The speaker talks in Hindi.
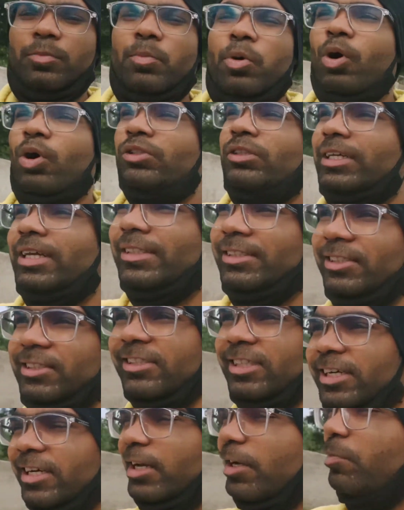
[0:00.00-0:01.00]
बहुत ही
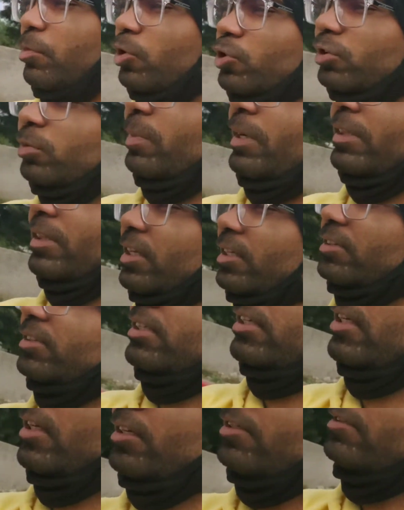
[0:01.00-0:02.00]
अच्छी जगह है बहुत ही बेहतरीन
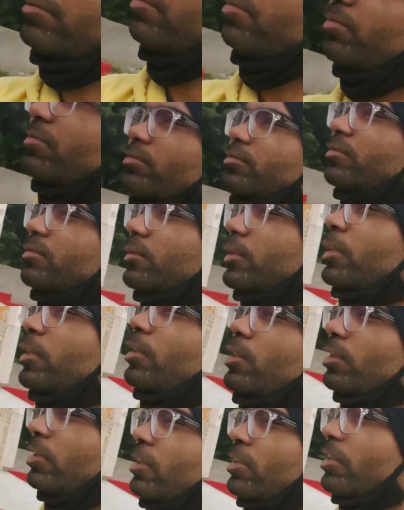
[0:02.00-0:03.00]
जगह
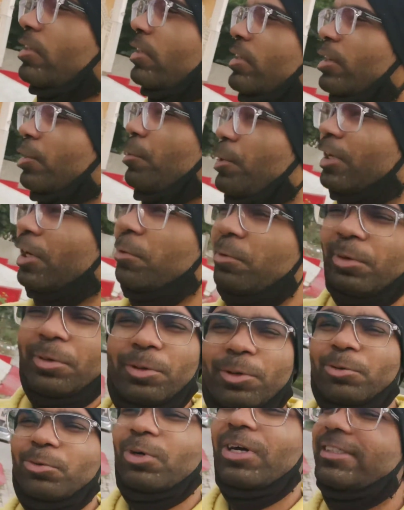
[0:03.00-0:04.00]
है कभी ना कभी मैं
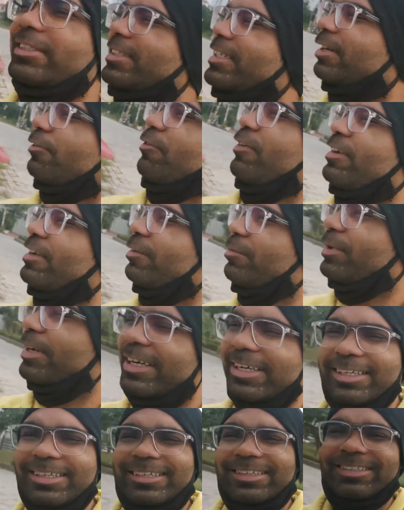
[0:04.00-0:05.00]
भी लूँगा ऐसी जगह अपना
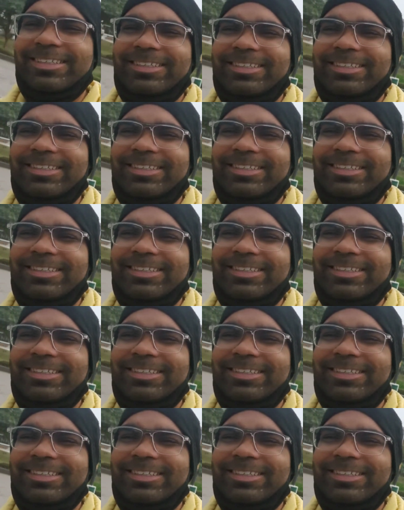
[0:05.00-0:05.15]
घर